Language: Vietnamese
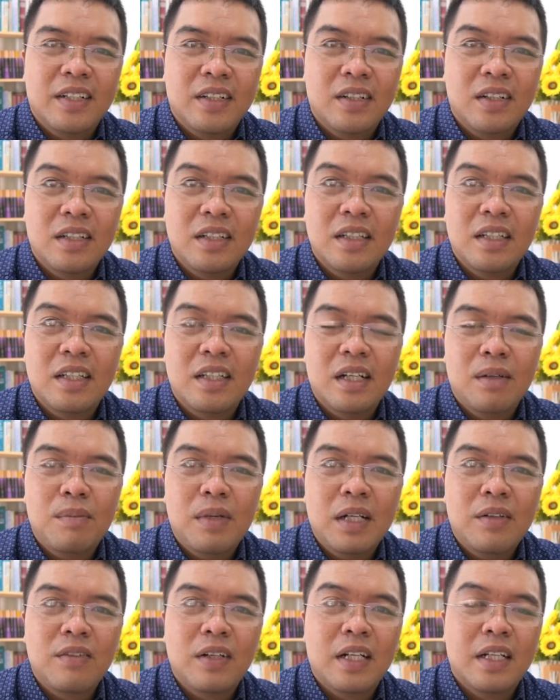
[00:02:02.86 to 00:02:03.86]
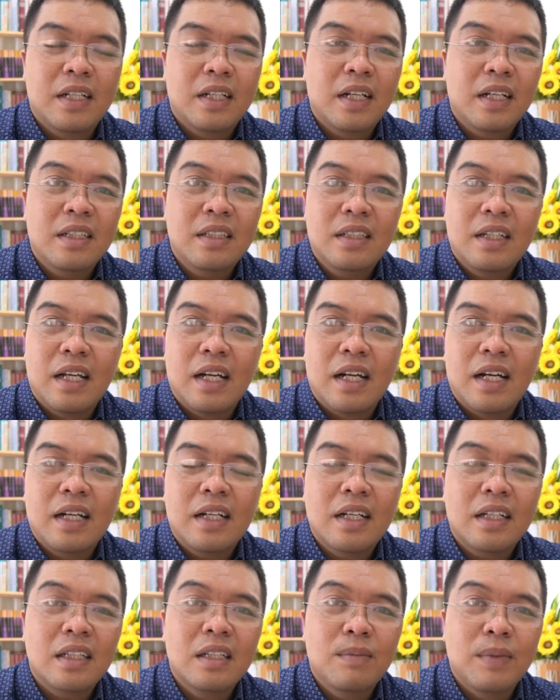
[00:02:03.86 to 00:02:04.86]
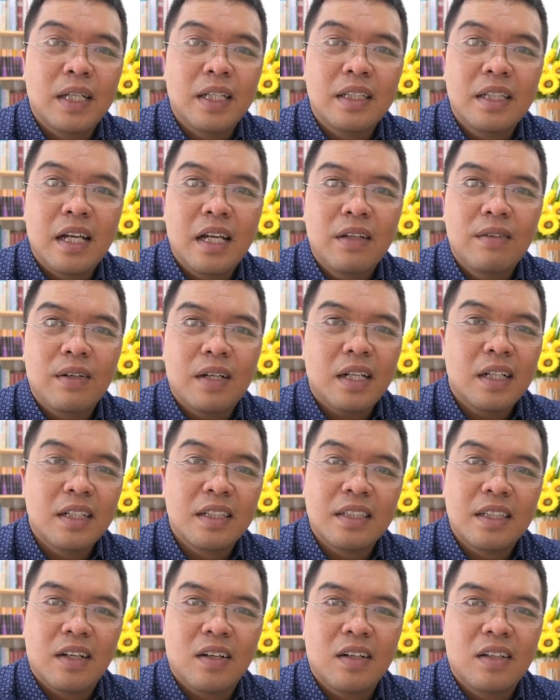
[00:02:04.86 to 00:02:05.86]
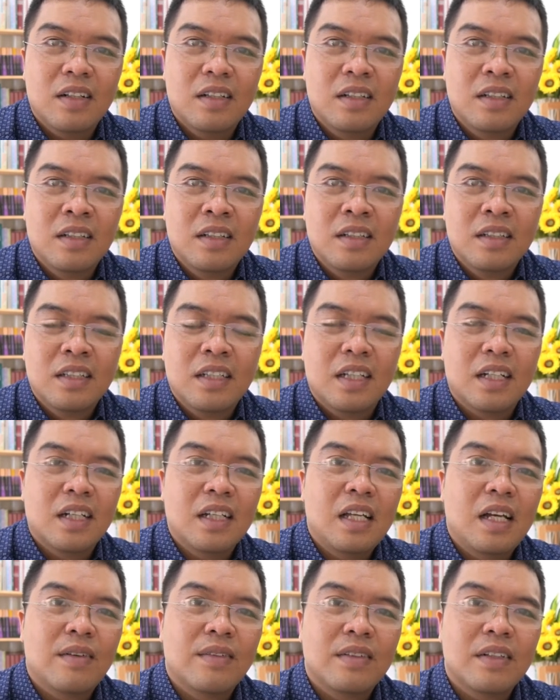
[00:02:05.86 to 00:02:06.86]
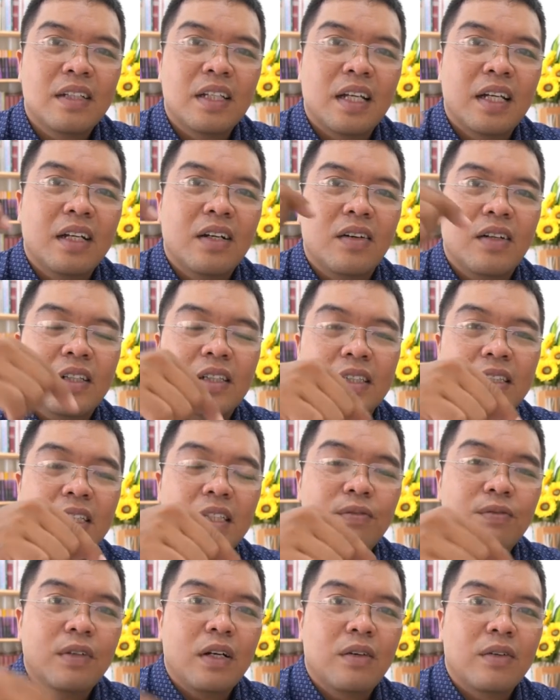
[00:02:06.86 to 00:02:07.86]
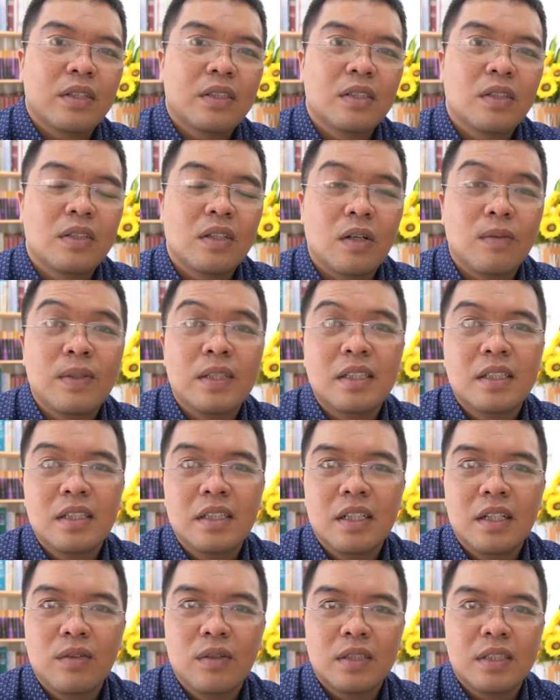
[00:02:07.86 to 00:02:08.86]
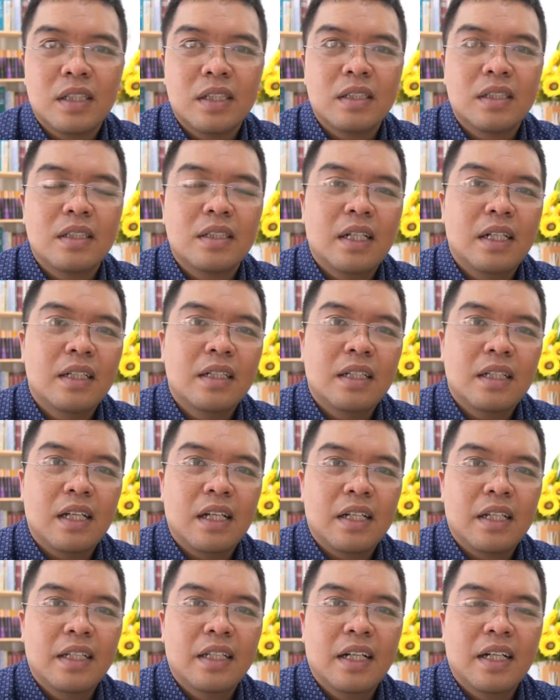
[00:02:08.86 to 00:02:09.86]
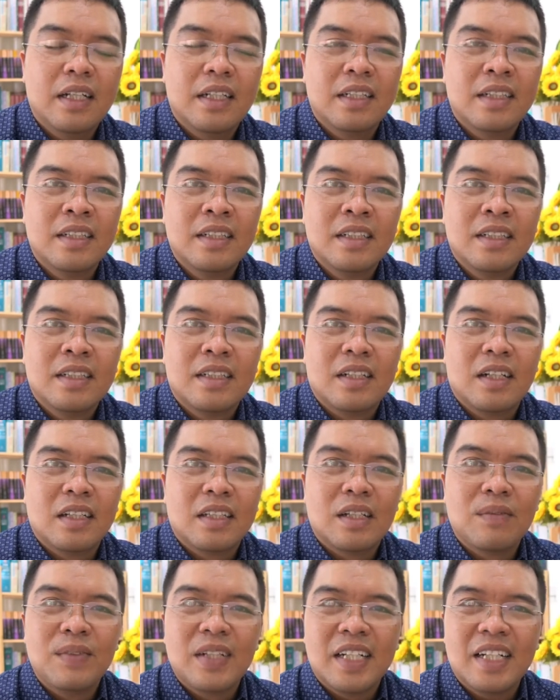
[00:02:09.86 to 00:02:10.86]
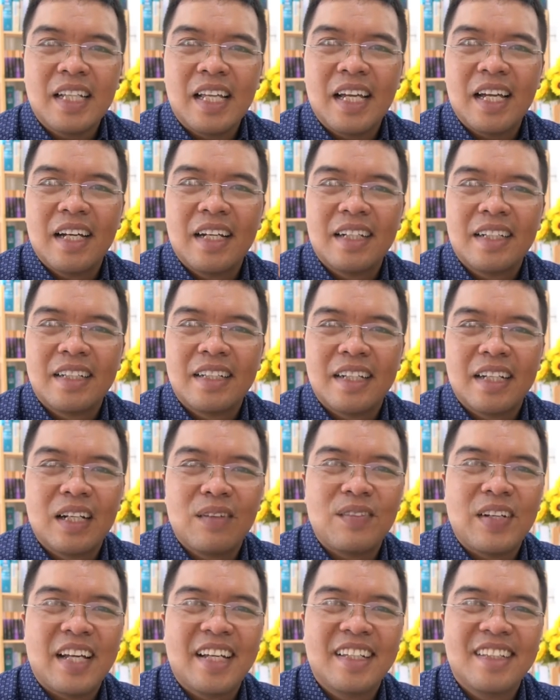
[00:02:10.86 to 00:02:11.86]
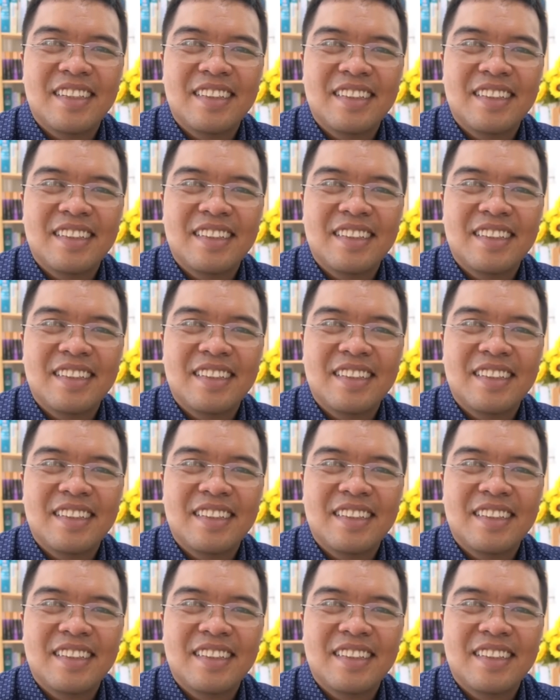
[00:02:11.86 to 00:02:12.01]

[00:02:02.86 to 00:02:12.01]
Có gì thắc mắc về tất cả các thiết bị y tế và cách lựa chọn thì cả nhà mình có thể gọi trực tiếp vào cái số điện thoại bên dưới để Hoàng Sơn tư vấn cả nhà kỹ hơn. Rồi tạm biệt cả nhà, hẹn gặp lại.